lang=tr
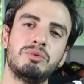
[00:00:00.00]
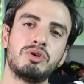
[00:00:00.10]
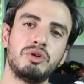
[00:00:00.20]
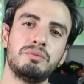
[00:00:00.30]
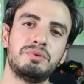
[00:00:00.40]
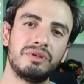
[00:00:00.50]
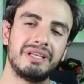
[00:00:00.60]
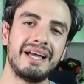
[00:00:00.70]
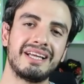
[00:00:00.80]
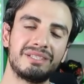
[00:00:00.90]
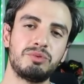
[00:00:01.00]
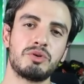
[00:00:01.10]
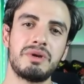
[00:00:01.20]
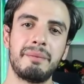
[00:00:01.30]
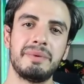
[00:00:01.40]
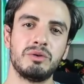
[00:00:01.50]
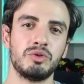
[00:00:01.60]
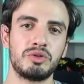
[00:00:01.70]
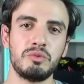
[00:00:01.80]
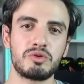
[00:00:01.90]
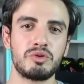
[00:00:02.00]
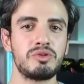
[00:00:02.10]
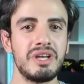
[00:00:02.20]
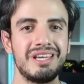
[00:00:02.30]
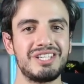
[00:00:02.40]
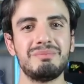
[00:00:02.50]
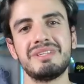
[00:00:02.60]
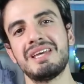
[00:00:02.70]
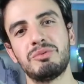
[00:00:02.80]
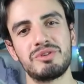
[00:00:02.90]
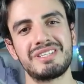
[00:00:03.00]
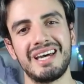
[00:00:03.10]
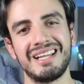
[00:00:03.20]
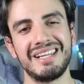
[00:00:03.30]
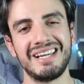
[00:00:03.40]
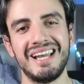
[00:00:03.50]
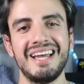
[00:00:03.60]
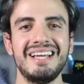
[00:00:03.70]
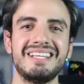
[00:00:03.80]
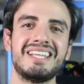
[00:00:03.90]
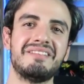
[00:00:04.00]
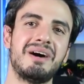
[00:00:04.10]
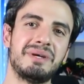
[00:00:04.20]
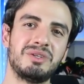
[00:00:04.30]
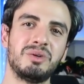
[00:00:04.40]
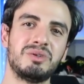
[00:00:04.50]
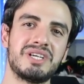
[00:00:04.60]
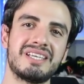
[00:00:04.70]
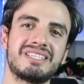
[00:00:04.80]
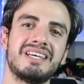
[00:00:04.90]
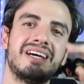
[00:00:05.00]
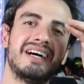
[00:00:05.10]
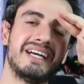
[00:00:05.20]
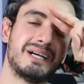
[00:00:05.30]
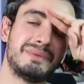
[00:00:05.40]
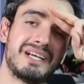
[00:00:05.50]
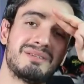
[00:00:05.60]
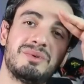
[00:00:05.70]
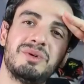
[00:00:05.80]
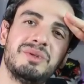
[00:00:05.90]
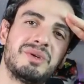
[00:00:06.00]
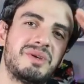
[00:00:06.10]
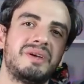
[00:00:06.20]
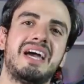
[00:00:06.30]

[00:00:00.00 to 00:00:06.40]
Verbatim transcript: abone olup like atıp yorum yapmayı unutmuyorsunuz. Şimdi ise bunun sahneleriyle devam ediyor olacağız. Ayakkabı dahisi bugünlük